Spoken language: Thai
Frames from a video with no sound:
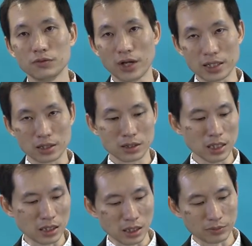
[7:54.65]
แฟลช
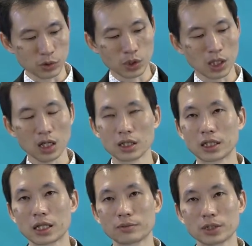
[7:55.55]
ติดกับตัวกล้อง
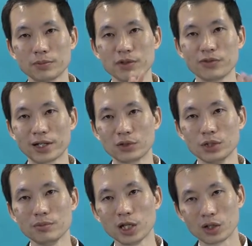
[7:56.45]
นะครับ ถ้าเป็นแฟลชรุ่
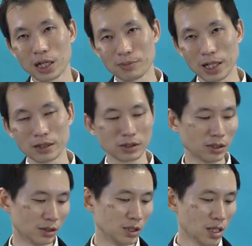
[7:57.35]
นที่มารองรับแล้วก็